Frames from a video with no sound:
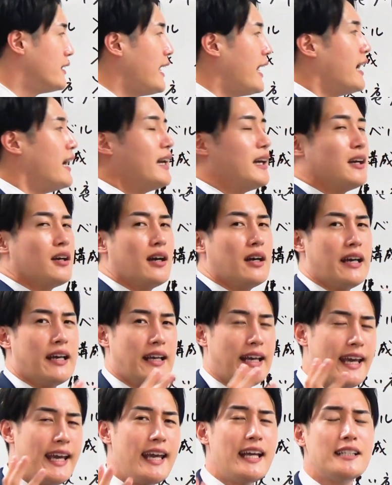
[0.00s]
で
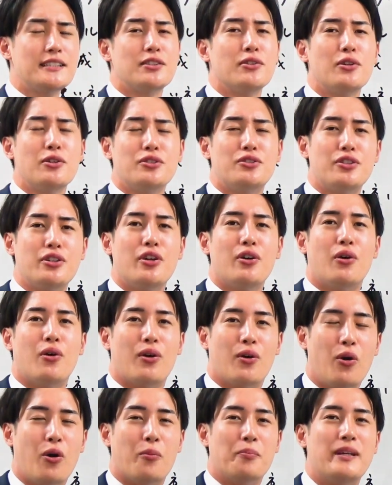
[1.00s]
映像授業
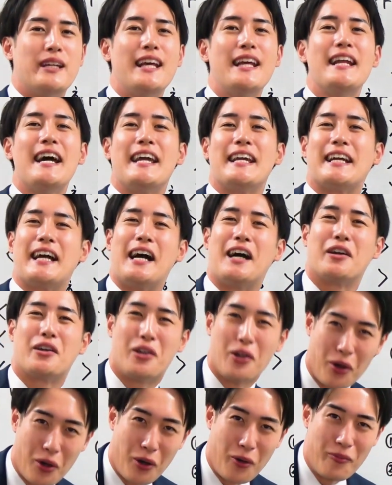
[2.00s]
を見れない環
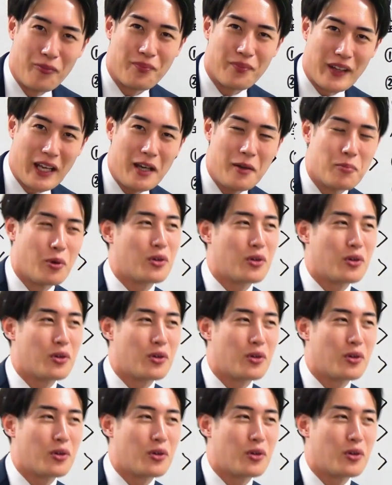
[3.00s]
境ね、